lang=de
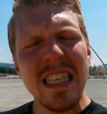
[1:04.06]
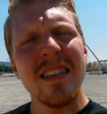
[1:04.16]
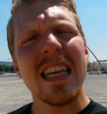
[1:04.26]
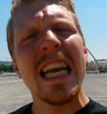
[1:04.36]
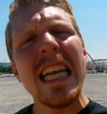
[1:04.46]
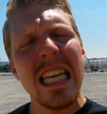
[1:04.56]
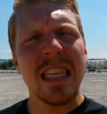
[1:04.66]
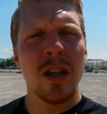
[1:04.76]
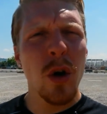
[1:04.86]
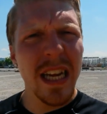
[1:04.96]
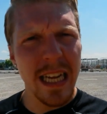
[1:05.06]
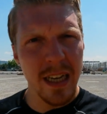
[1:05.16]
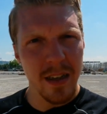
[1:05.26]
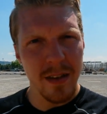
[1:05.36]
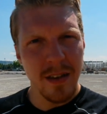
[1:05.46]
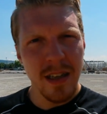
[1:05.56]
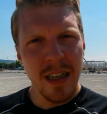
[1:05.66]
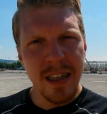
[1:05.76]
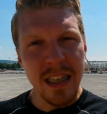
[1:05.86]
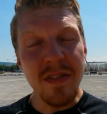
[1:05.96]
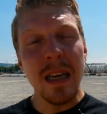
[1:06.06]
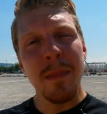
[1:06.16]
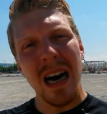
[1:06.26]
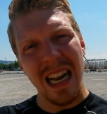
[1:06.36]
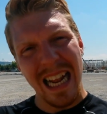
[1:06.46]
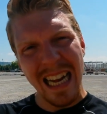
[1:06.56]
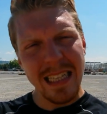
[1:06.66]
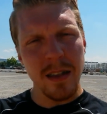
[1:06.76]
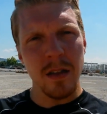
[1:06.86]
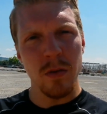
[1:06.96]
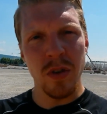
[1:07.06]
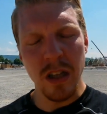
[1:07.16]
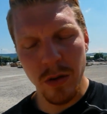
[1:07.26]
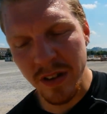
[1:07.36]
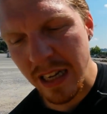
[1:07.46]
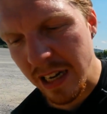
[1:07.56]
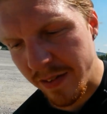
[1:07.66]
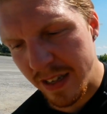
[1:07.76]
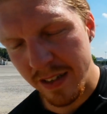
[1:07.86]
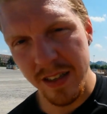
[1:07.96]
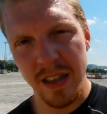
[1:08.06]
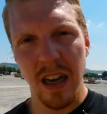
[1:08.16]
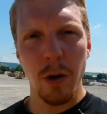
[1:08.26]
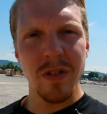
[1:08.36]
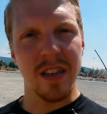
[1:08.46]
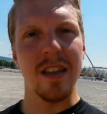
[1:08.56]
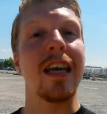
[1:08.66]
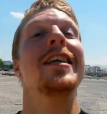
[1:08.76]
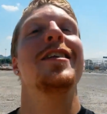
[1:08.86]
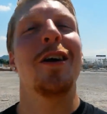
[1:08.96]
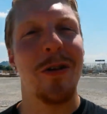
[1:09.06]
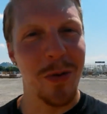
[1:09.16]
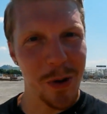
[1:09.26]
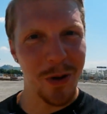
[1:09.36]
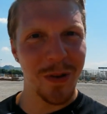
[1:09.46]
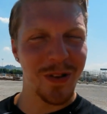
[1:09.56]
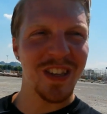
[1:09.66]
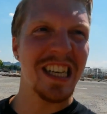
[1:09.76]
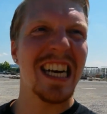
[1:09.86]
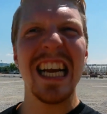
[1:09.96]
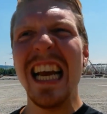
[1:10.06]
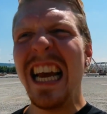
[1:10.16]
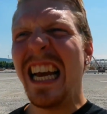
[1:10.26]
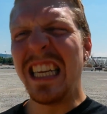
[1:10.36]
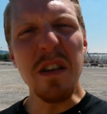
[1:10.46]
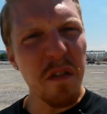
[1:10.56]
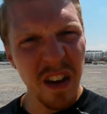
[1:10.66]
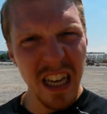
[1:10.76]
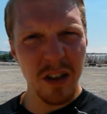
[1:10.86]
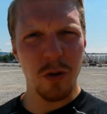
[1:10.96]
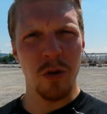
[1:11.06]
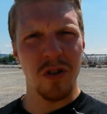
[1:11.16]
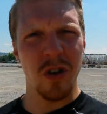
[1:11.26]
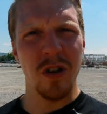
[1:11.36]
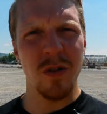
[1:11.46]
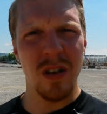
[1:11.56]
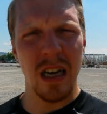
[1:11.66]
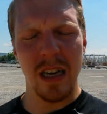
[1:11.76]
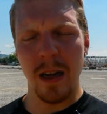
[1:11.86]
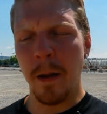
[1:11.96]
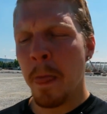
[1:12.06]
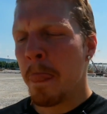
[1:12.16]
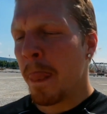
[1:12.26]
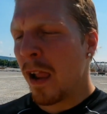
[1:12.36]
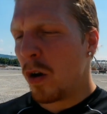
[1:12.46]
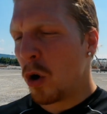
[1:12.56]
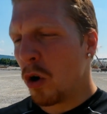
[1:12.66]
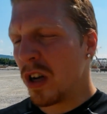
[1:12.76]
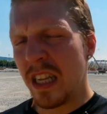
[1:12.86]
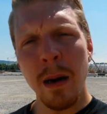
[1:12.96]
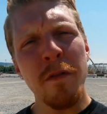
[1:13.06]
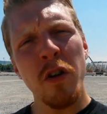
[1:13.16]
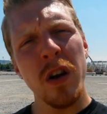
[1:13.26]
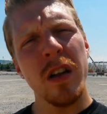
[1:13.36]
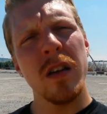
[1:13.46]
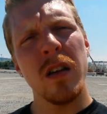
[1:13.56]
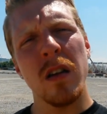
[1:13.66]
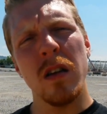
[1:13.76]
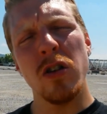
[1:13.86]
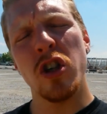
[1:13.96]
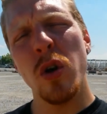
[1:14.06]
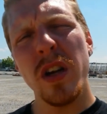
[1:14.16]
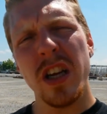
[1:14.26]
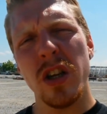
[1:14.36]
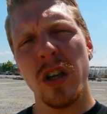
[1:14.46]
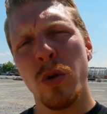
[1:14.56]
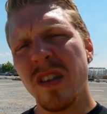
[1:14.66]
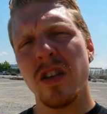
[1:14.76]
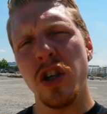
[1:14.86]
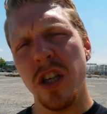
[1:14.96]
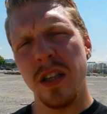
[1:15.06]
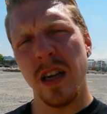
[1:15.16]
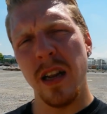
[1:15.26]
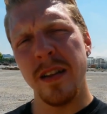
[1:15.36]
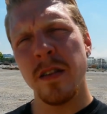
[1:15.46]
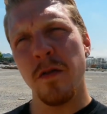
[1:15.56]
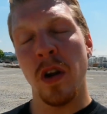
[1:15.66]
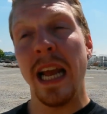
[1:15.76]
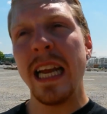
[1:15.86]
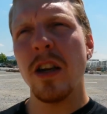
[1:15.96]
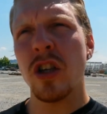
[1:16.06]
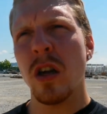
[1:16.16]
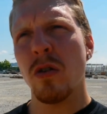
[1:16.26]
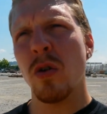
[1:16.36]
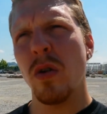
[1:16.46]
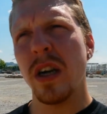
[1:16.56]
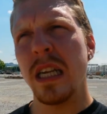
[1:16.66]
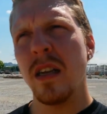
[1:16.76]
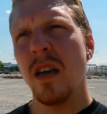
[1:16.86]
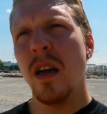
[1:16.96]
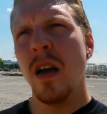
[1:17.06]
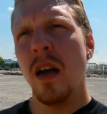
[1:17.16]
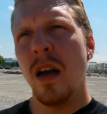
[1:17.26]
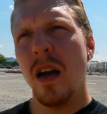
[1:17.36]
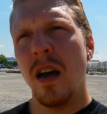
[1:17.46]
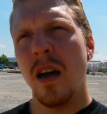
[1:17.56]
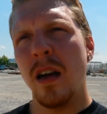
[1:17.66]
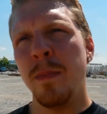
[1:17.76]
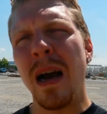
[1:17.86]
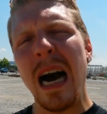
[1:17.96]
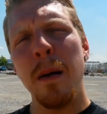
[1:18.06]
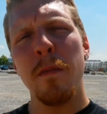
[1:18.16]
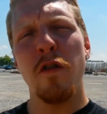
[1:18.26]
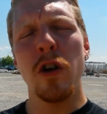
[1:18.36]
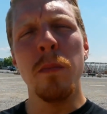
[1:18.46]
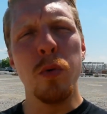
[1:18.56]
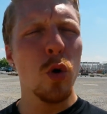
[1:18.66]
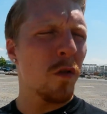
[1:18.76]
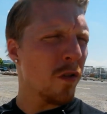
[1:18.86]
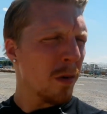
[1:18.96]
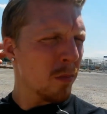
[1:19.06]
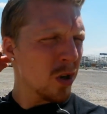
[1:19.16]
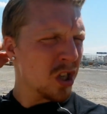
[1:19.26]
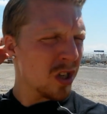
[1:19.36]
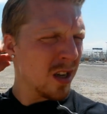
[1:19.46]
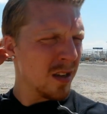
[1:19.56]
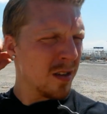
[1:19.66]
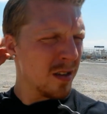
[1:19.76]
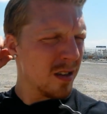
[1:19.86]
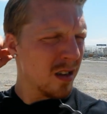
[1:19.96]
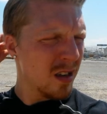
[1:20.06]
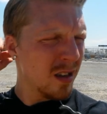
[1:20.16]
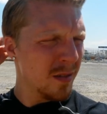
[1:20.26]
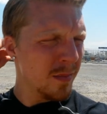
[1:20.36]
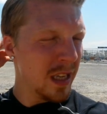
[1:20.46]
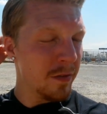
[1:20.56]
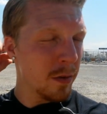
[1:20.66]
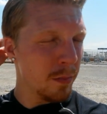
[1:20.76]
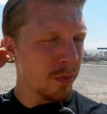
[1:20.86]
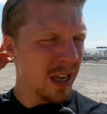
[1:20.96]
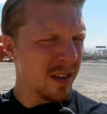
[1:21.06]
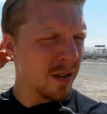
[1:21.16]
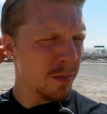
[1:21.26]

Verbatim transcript: diese kindliche Neugier, die wir mal hatten und die uns dann quasi ausgetrichtert wurde sozusagen, die fehlt uns heutzutage. Und ich habe vorhin eine schöne Kurzgeschichte gelesen von einer englischen Autorin äh, im Rahmen von einem Buch von Richard, äh, nee, vom Brad